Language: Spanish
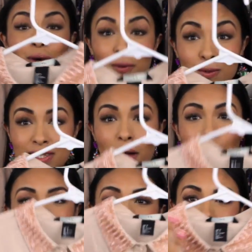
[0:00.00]
me
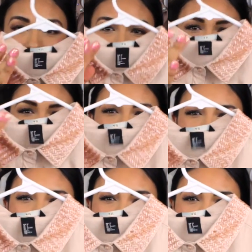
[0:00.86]
gusta, porque
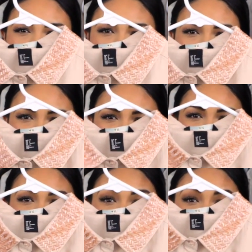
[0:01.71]
estos pequeños
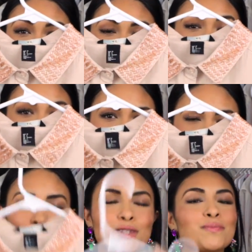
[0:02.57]
detalles, aunque son
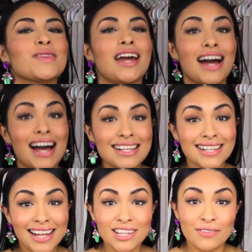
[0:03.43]
mínimos,
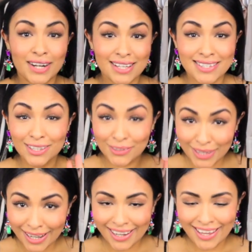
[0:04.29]
hacen la diferencia
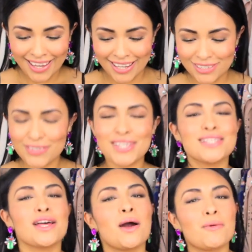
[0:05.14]
total.
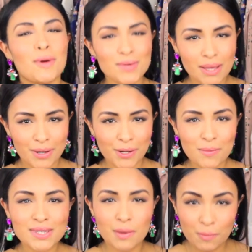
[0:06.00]
Entonces, vamos a ver
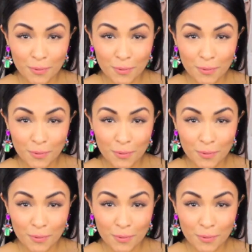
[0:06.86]
cómo se ve